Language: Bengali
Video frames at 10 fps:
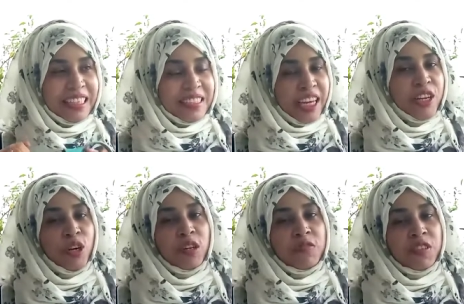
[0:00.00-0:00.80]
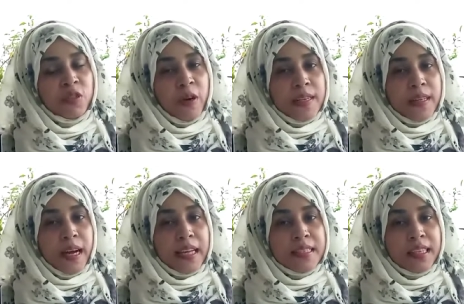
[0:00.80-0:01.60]
যাই হোক ভিউয়ার্স
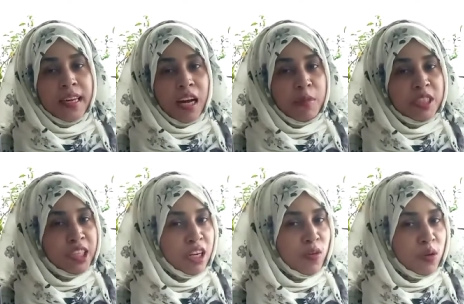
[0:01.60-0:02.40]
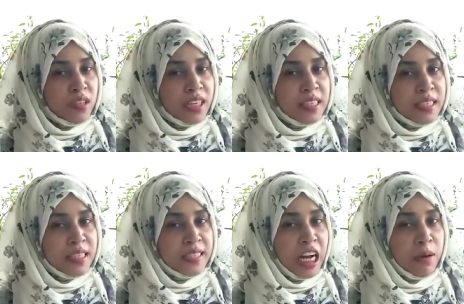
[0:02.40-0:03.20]
আজকে আমি শেয়ার করতে যাচ্ছি
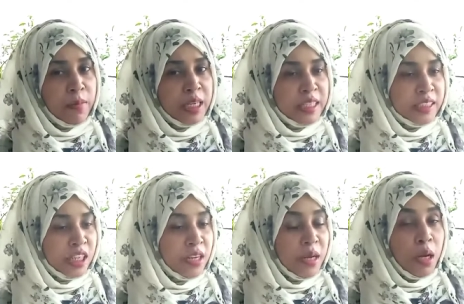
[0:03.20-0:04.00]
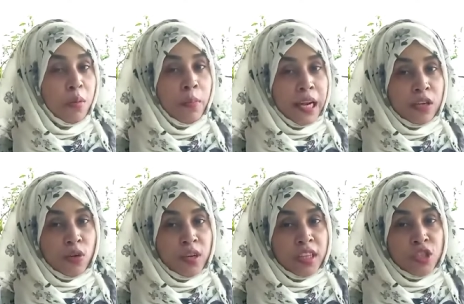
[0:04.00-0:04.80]
যে আমার যে একটা
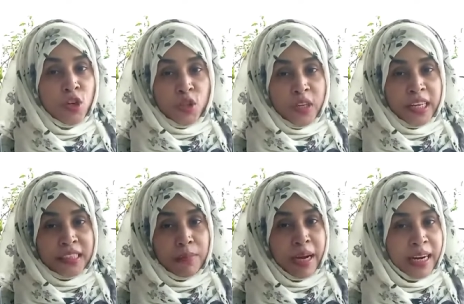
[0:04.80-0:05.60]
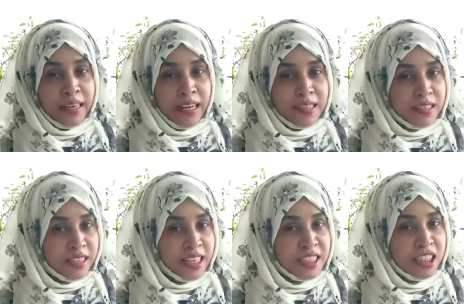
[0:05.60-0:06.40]
ব্যালকনিতে ছোট্ট একটা বাগান আছে
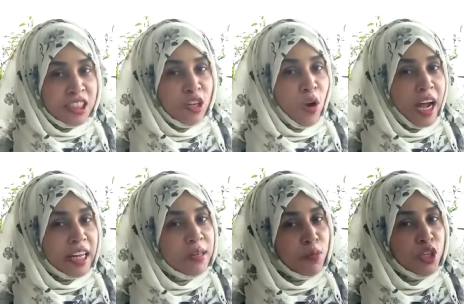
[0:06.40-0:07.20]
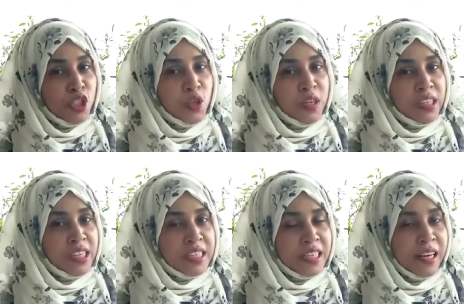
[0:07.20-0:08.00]
তাই না যেটার সাথে আগেই পরিচয় করে
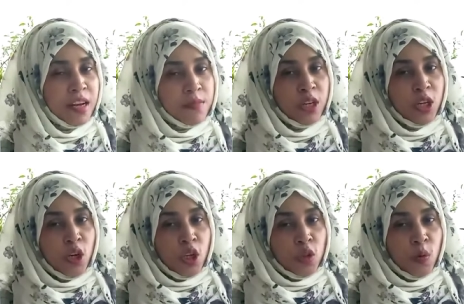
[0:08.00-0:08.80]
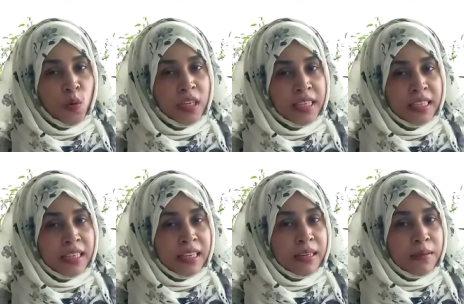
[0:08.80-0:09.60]
দিয়েছিলাম তো ওই
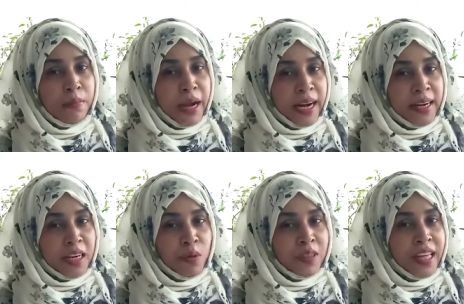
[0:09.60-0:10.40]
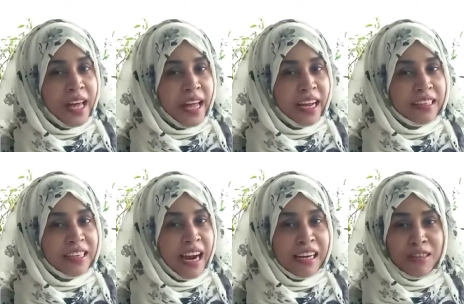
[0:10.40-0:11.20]
বাগানের মধ্যে একটা
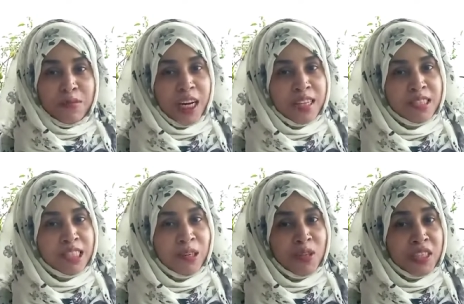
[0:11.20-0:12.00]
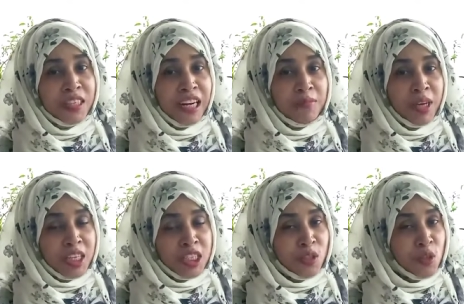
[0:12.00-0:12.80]
ডালিম গাছ ছিল যে ডালিম
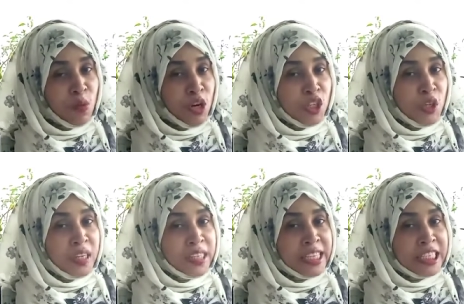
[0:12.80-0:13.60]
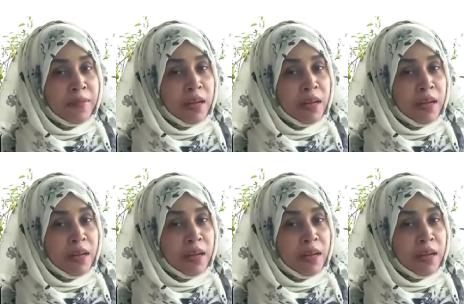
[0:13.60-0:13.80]
গাছের সাথেও পরিচয় করে দিয়েছিলাম